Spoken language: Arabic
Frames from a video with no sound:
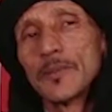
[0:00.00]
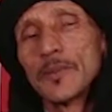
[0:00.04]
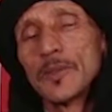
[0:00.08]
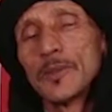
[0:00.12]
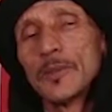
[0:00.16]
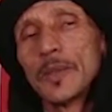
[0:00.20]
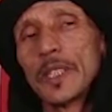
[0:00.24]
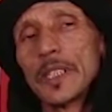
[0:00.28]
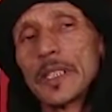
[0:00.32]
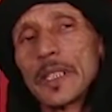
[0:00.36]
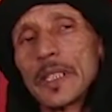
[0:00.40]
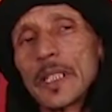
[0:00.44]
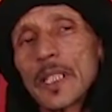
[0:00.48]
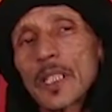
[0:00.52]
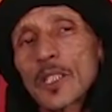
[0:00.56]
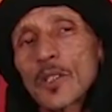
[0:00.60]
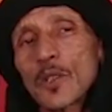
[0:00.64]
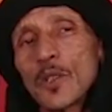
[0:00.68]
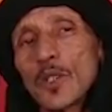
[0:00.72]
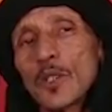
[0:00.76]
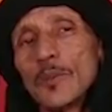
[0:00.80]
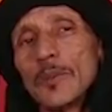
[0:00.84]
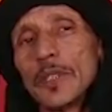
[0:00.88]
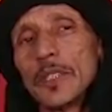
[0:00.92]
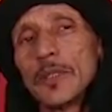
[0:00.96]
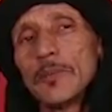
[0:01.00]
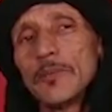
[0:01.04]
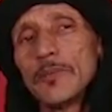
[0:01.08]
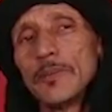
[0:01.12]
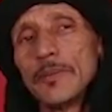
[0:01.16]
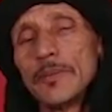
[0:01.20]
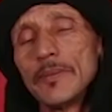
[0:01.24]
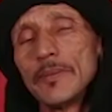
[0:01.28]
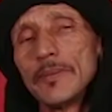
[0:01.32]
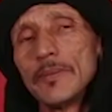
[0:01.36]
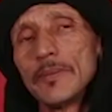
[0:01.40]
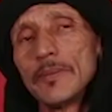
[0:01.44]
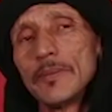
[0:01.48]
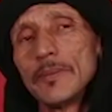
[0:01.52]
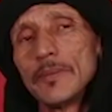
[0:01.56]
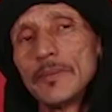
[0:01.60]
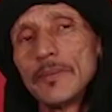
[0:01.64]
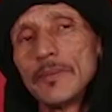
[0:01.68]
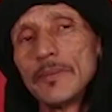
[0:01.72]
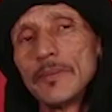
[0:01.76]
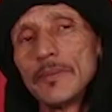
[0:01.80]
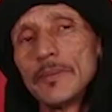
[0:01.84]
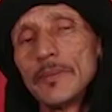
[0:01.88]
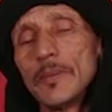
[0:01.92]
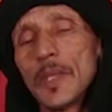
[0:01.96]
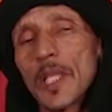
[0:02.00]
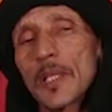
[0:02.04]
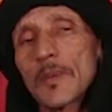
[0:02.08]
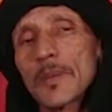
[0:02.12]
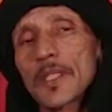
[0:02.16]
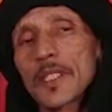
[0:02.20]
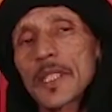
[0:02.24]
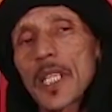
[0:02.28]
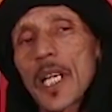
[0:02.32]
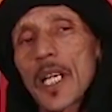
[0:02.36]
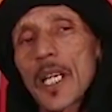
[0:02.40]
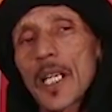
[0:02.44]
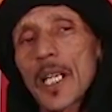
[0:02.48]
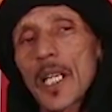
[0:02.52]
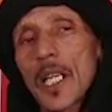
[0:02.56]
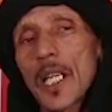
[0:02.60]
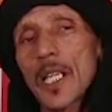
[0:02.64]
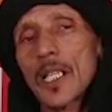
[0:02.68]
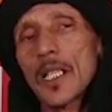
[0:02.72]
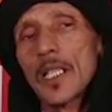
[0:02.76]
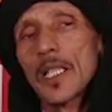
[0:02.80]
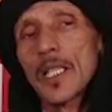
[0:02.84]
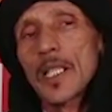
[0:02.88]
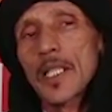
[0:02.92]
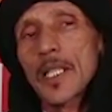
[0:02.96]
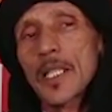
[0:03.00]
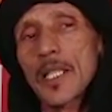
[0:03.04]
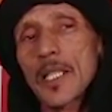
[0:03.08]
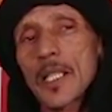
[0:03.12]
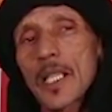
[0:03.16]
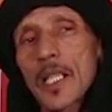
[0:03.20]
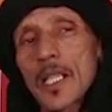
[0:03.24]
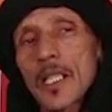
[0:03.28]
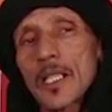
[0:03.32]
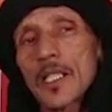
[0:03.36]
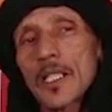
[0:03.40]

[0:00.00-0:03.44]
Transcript: من مدينة قلمين باب الصحراء العزيزة